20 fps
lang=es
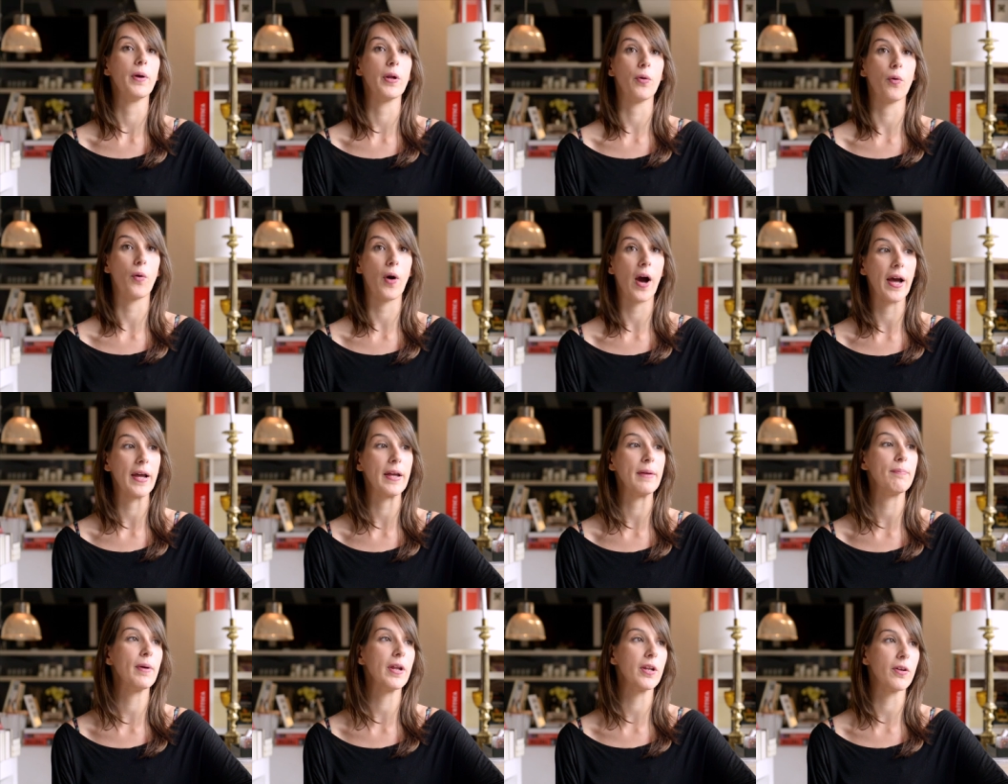Pero
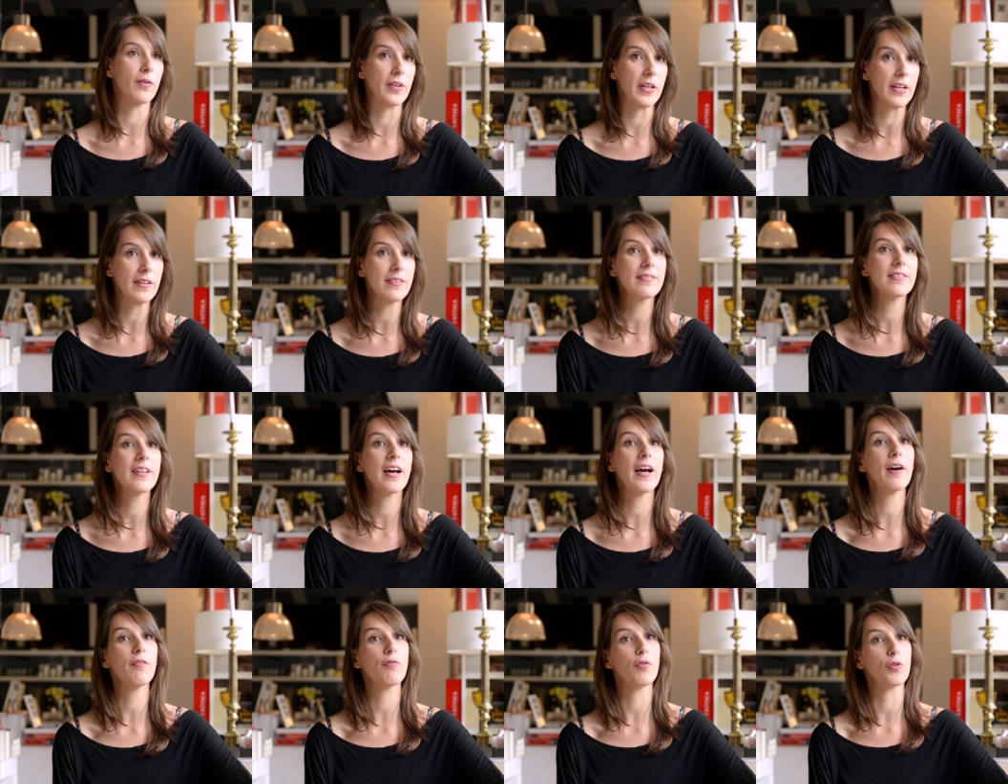hay
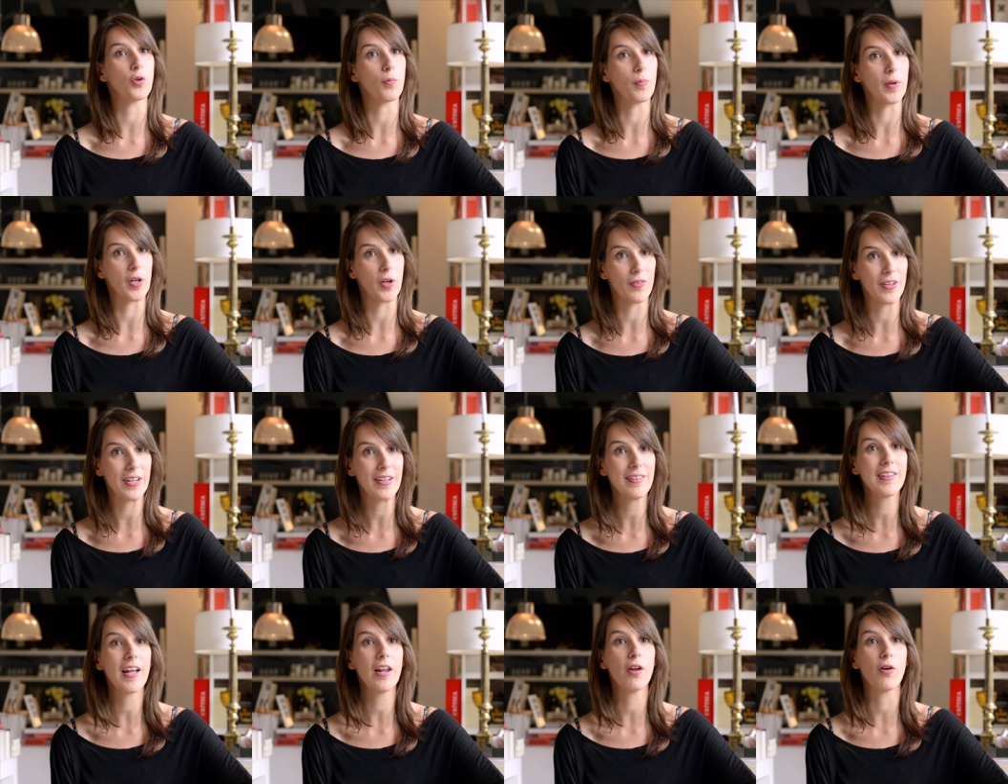periodistas,
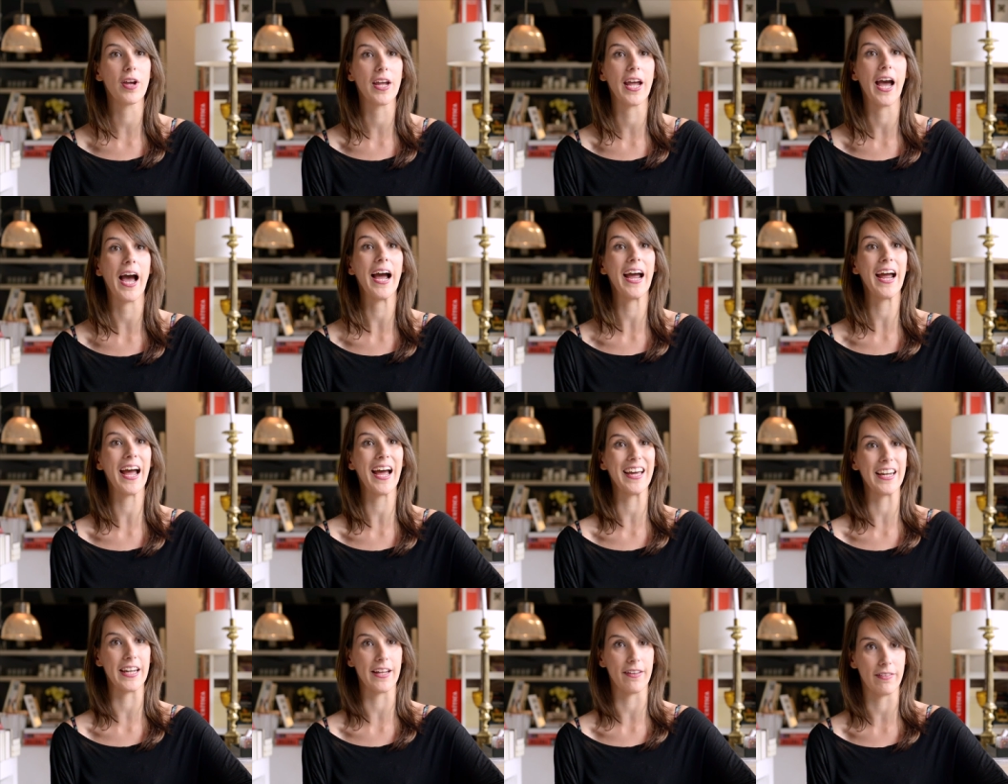fotoperiodistas, los que han
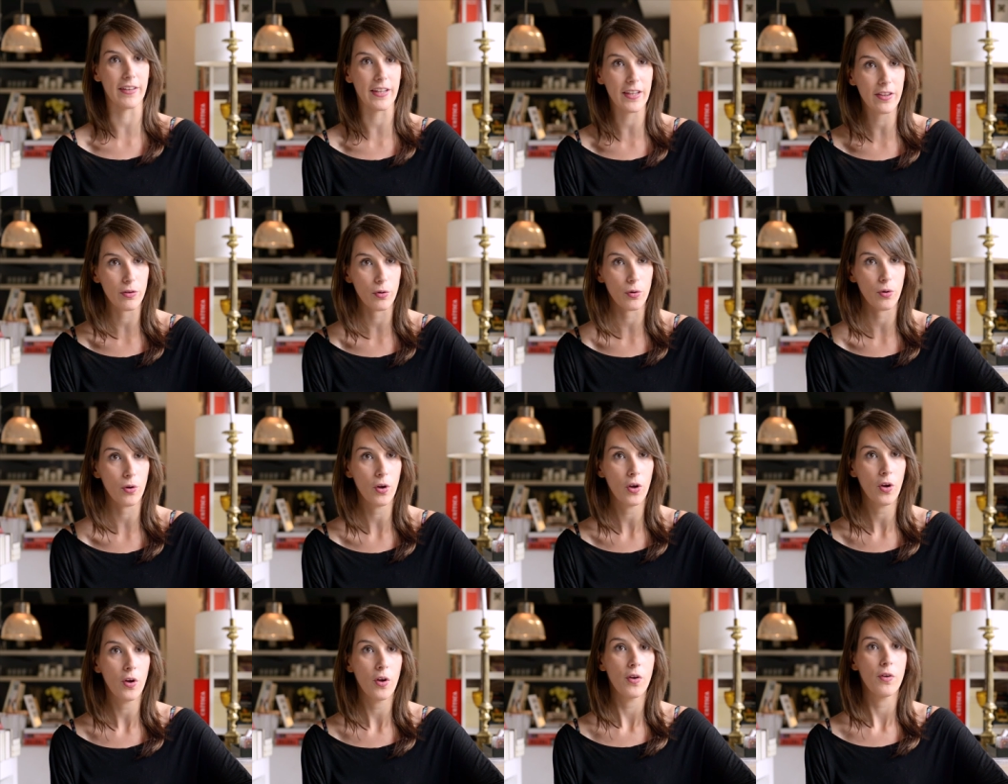agredido
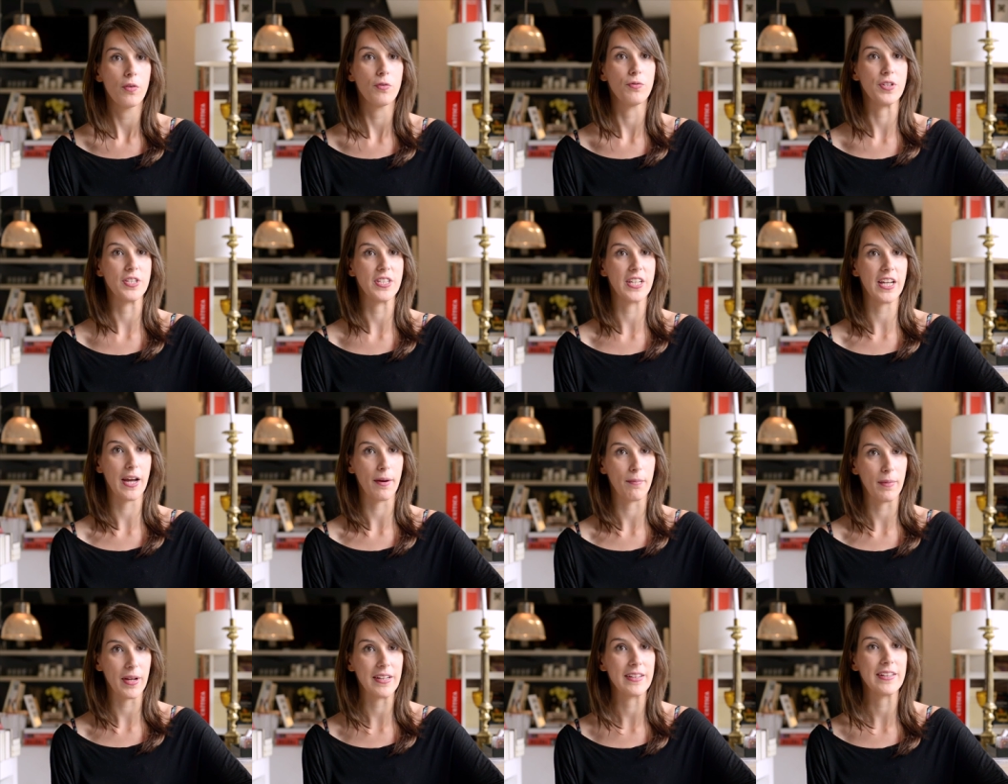
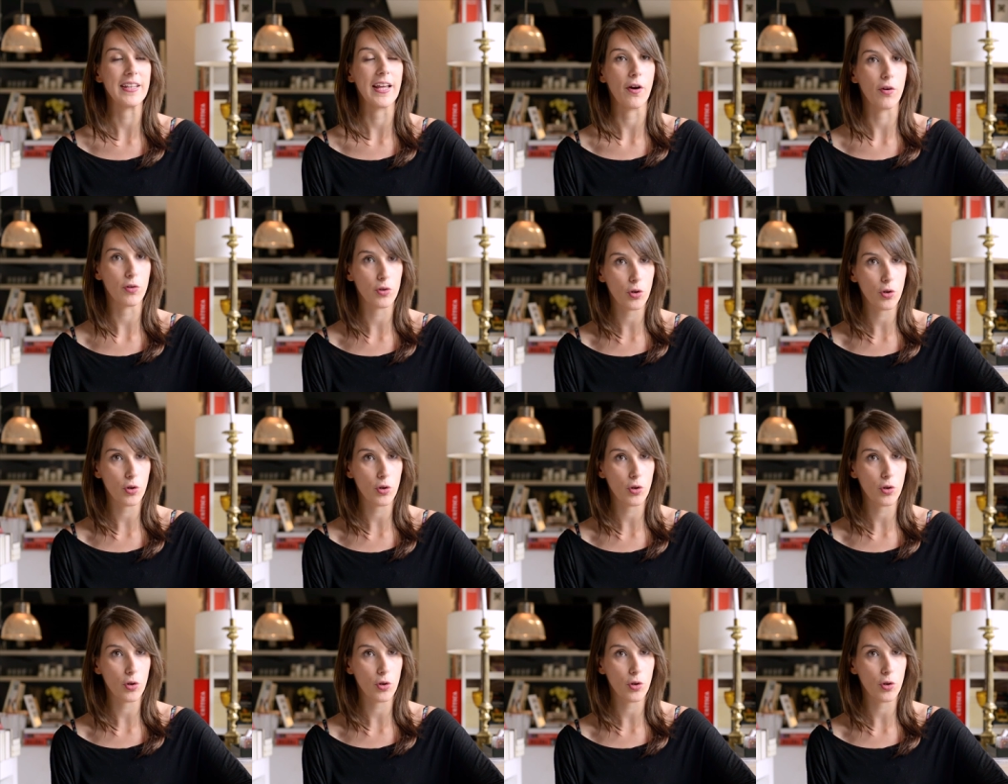físicamente, a